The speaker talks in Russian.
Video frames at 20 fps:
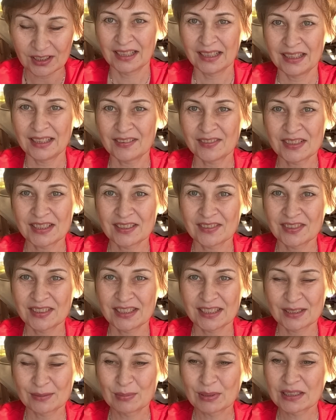Я
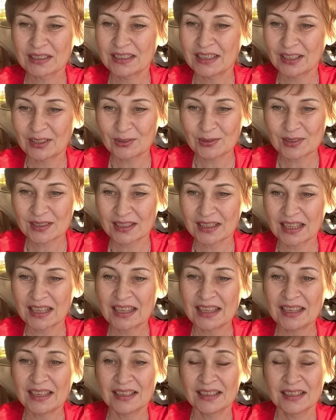всех-всех благодарю за
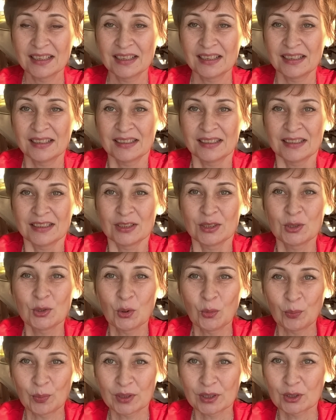такие
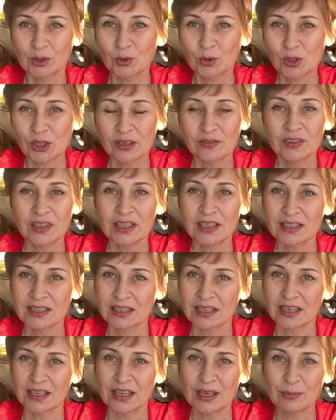теплые, душевные,
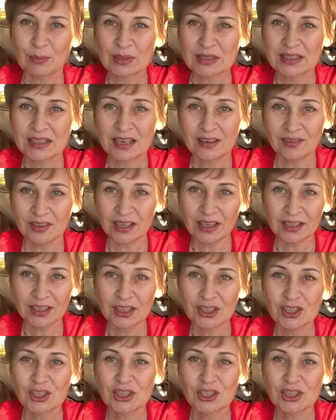искренние поздравления.